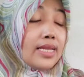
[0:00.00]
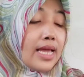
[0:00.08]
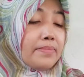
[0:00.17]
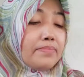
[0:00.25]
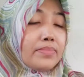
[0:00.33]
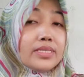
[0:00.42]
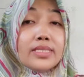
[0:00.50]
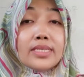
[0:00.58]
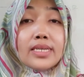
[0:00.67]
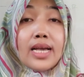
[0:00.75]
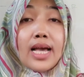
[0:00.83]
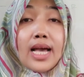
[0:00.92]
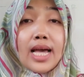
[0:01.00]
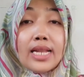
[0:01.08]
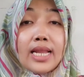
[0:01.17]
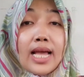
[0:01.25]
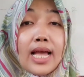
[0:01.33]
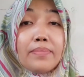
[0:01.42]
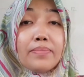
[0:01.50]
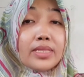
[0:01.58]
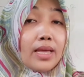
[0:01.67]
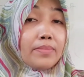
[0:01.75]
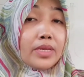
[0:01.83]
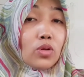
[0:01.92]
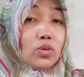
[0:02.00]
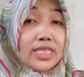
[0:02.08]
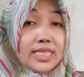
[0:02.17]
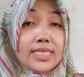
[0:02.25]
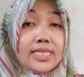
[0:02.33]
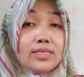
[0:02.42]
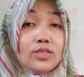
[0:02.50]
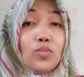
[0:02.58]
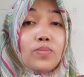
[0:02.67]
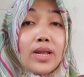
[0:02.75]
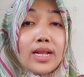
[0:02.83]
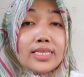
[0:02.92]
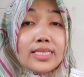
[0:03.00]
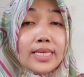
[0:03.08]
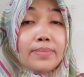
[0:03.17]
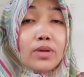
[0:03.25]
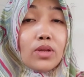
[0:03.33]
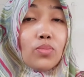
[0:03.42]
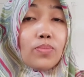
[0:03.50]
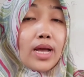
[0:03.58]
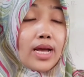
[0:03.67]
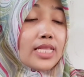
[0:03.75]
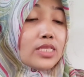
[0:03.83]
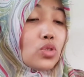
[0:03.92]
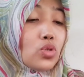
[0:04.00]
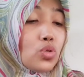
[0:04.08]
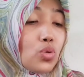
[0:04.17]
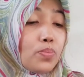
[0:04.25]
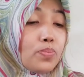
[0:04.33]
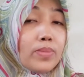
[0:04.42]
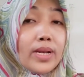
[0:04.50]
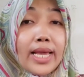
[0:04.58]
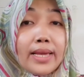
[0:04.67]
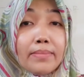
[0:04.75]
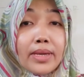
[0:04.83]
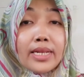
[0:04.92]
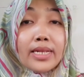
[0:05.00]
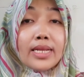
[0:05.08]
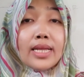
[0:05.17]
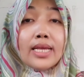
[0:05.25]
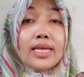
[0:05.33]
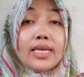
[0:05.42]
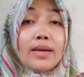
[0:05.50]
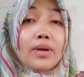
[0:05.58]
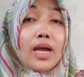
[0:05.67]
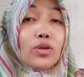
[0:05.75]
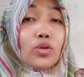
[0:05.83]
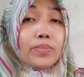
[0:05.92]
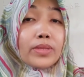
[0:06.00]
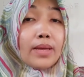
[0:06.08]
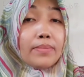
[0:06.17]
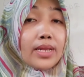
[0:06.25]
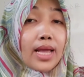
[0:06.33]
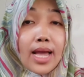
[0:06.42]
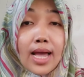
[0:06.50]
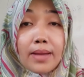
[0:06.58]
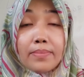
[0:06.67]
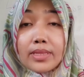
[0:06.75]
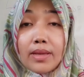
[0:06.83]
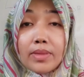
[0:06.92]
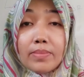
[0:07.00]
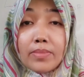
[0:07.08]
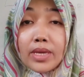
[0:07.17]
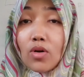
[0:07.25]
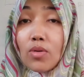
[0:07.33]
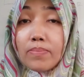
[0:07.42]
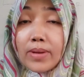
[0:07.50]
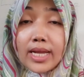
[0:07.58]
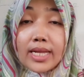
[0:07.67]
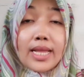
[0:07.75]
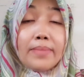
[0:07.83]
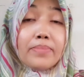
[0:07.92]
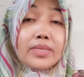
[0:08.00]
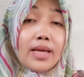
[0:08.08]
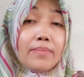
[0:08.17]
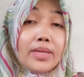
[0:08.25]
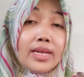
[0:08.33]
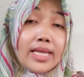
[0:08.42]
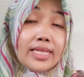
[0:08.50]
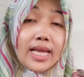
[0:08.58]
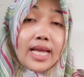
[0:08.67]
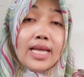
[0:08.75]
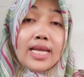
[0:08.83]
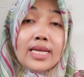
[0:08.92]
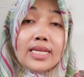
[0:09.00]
dan pencegahan apitaminosis. Supralisin merupakan suplemen yang mengandung vitamin A, vitamin B kompleks dan vitamin lainnya.